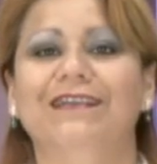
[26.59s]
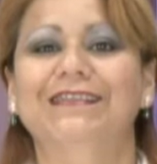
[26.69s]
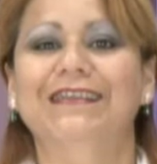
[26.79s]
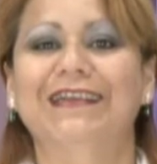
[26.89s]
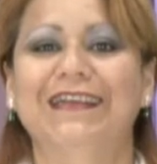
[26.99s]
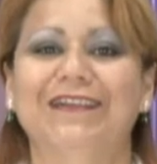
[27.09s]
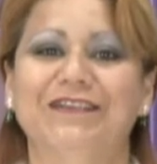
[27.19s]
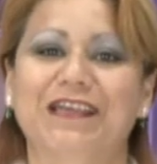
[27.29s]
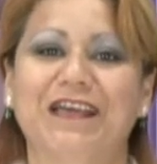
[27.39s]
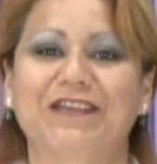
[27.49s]
así que
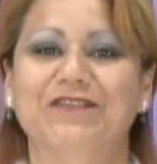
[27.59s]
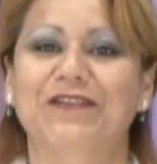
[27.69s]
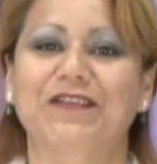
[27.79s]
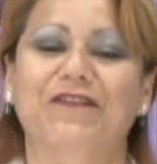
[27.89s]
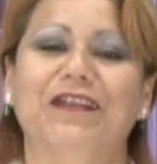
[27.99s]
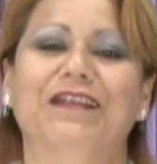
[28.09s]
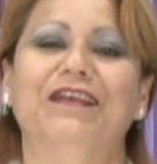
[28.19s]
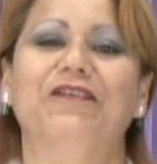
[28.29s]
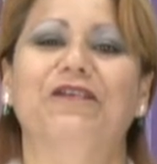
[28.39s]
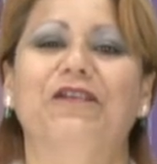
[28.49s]
los he hecho en
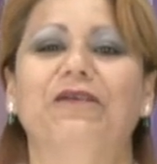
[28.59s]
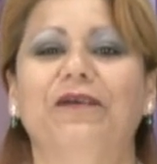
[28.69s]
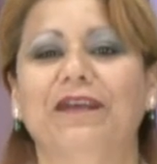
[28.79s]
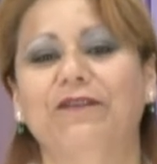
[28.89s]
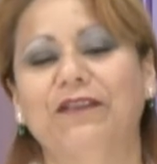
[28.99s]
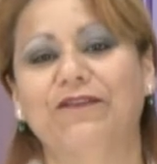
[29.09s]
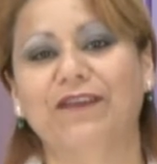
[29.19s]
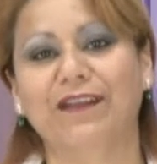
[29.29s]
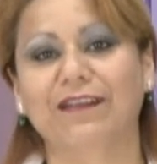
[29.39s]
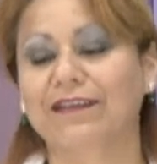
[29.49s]
diferentes colores, con
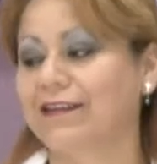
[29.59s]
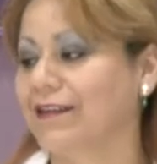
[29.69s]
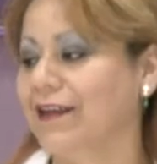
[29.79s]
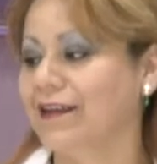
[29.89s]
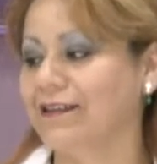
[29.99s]
diferentes